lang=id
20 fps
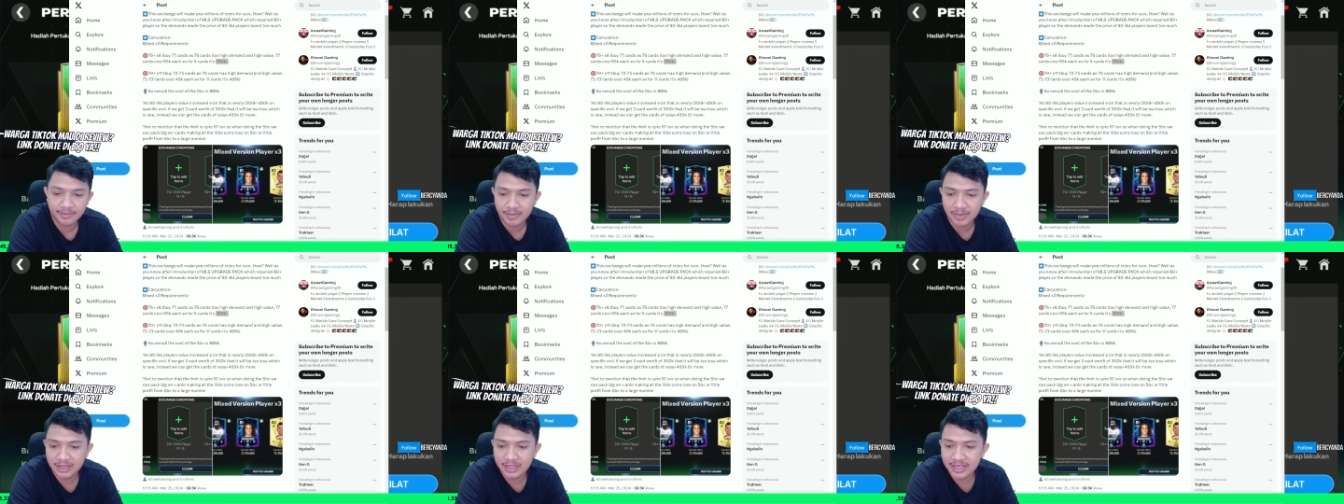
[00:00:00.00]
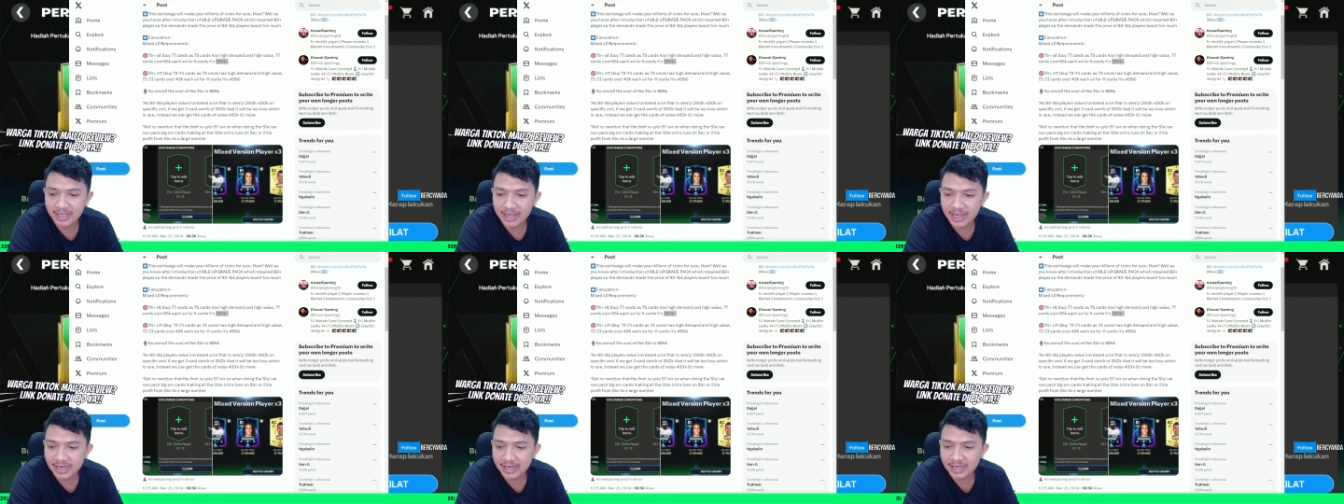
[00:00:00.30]
berarti
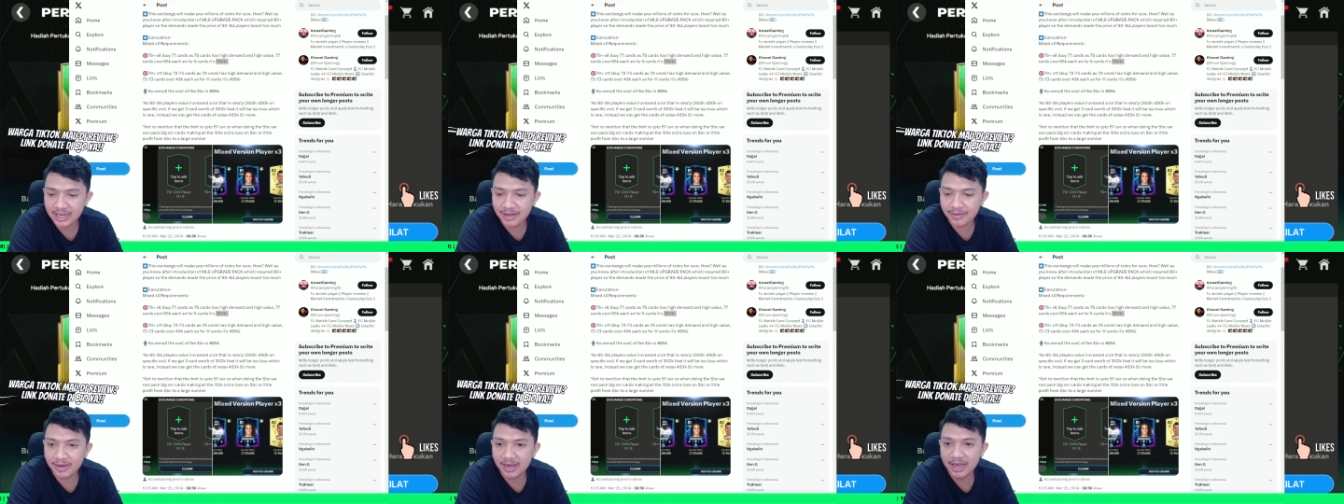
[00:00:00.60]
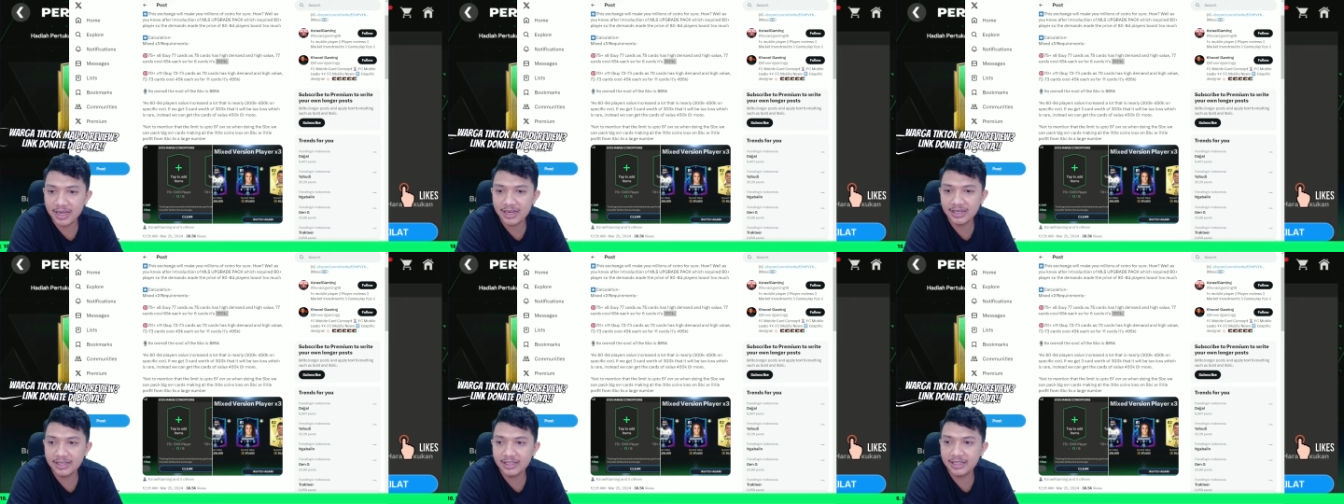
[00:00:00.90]
dikali 6
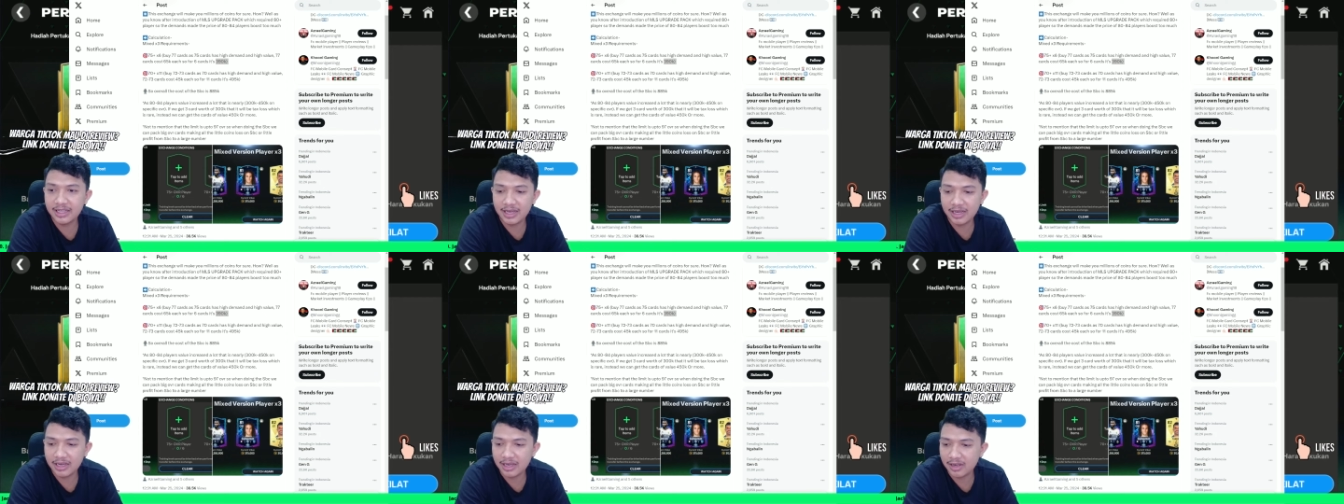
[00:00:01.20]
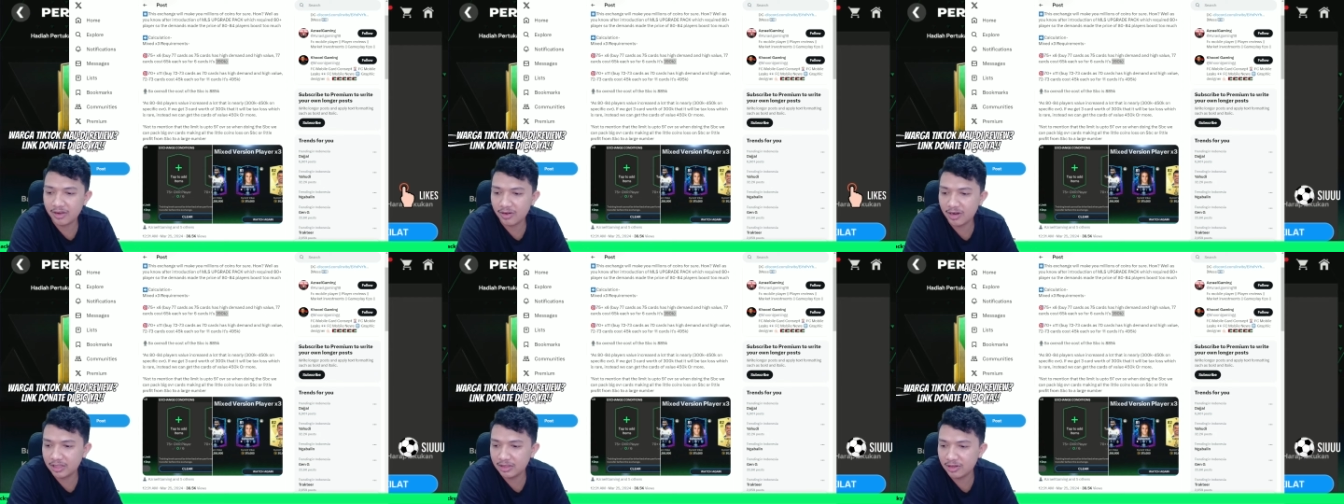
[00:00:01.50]
kan kita
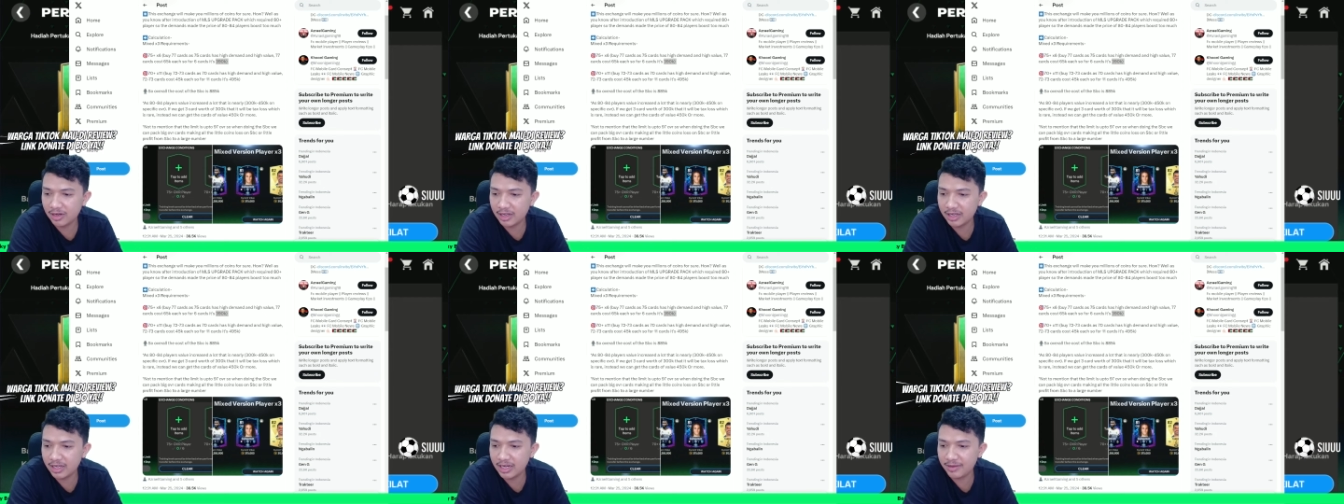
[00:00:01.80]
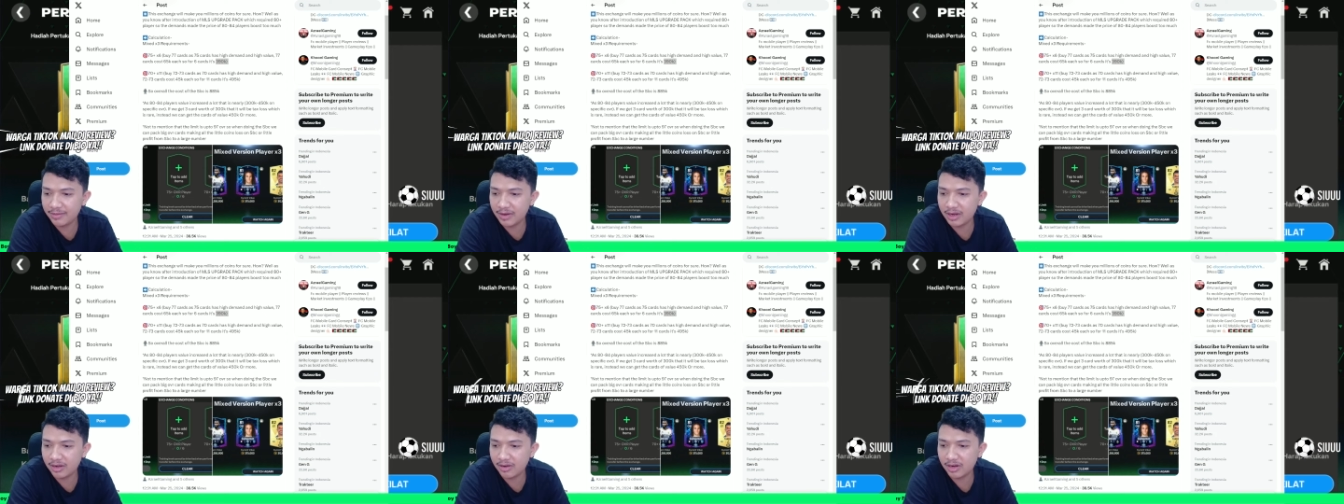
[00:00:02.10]
kalkulator lagi
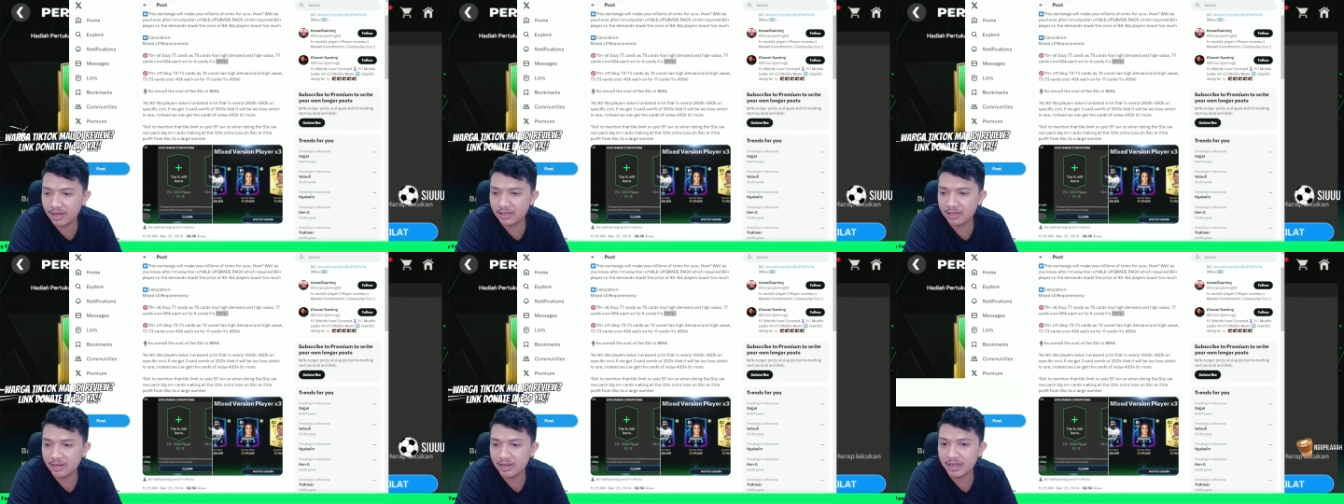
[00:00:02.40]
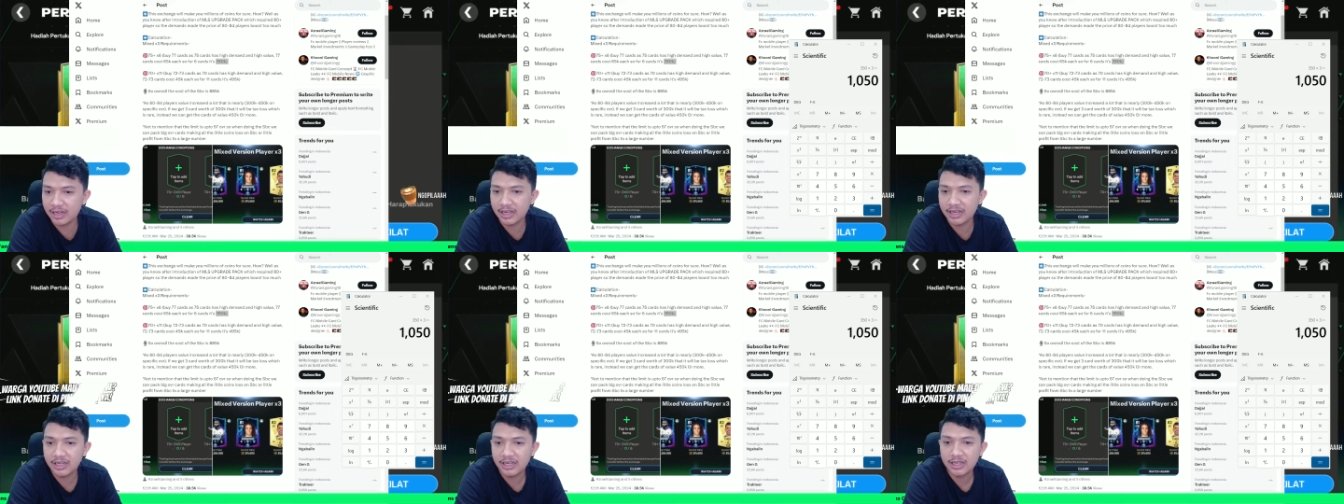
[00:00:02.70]
nih mana kalkulatornya